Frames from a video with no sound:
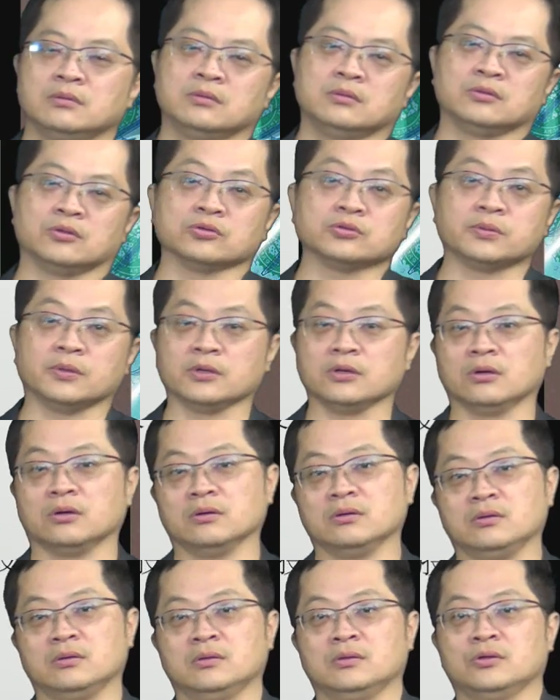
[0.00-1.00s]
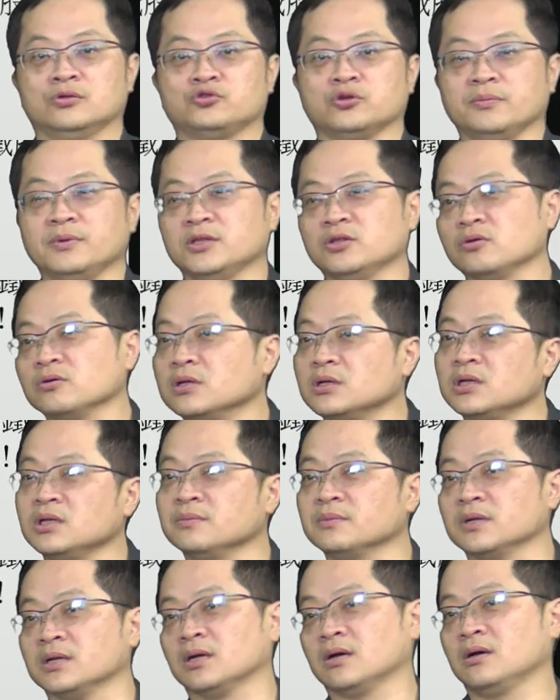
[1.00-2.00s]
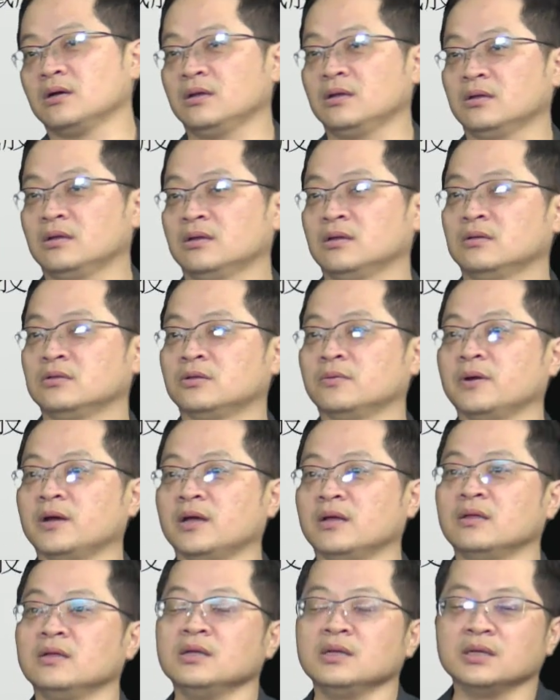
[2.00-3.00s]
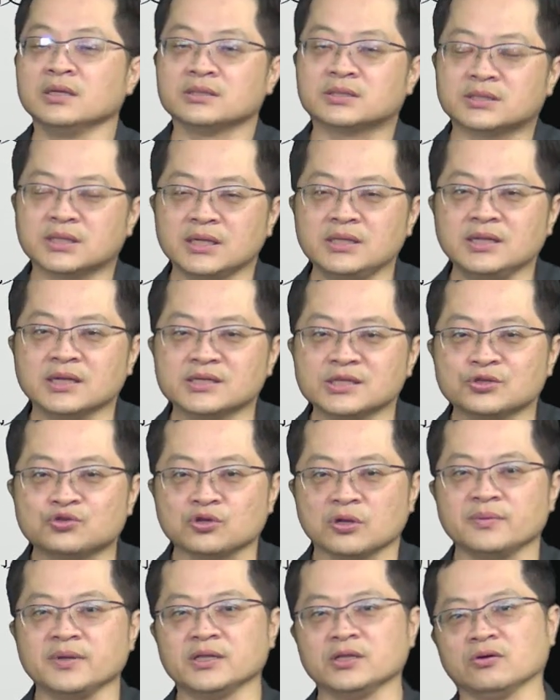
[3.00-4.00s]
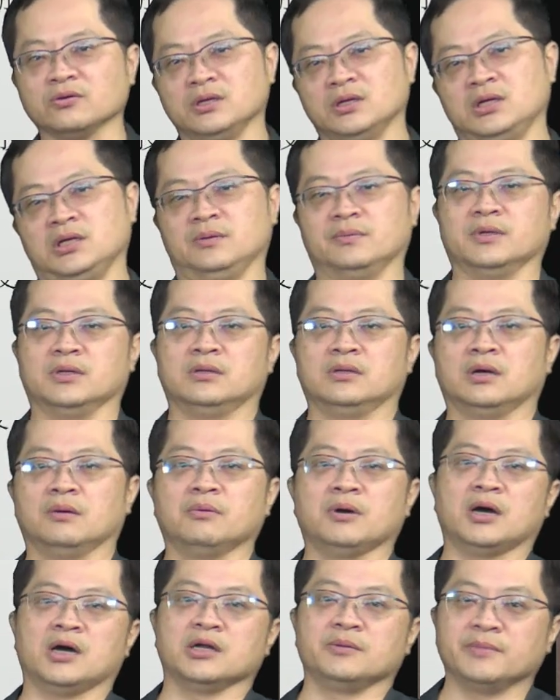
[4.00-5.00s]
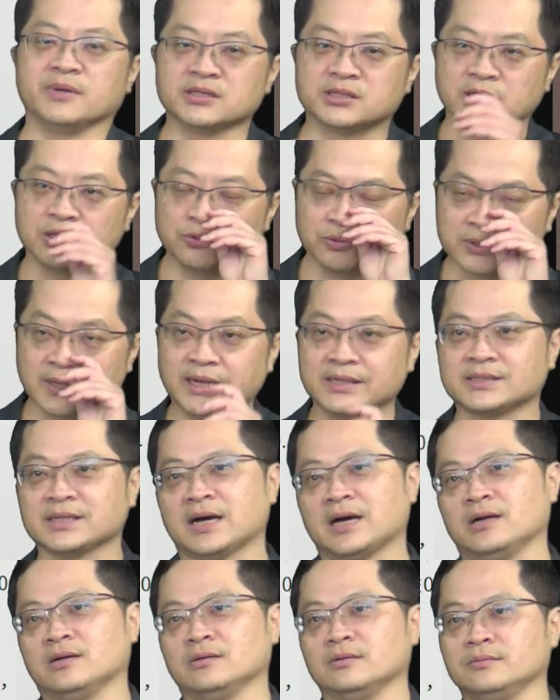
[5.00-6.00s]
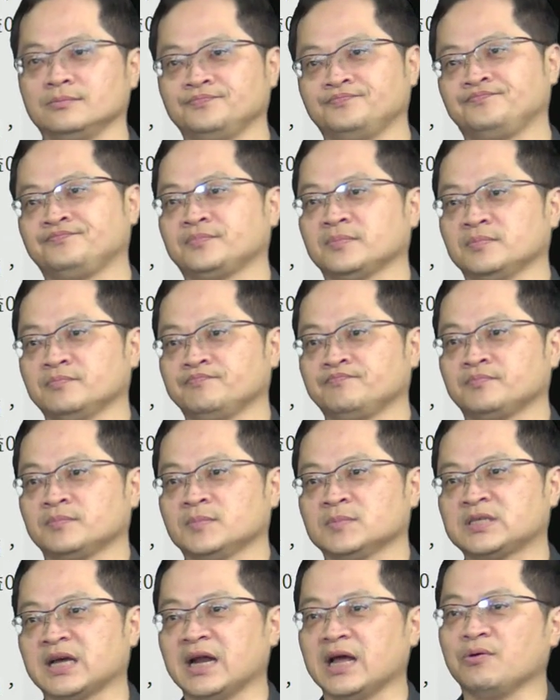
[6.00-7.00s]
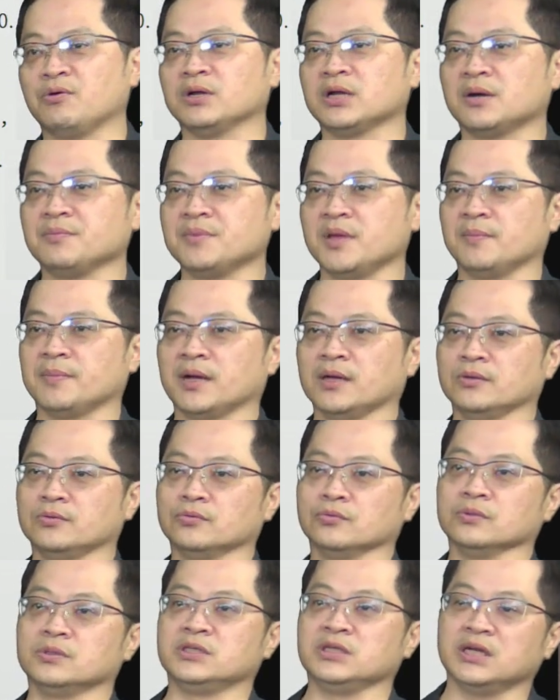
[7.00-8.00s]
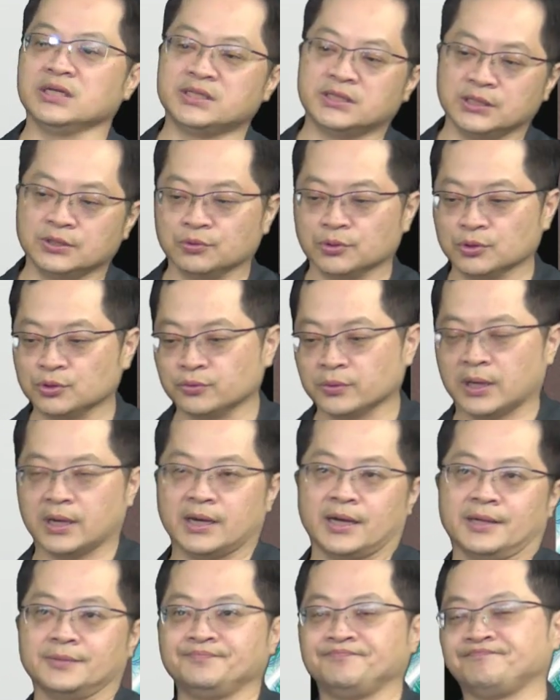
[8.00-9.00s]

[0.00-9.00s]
投资朋友随便都赢你们了，对不对？真的是随便都赢你们，好不好？你们程度太差了。再来回到面板股，今天新闻出来了，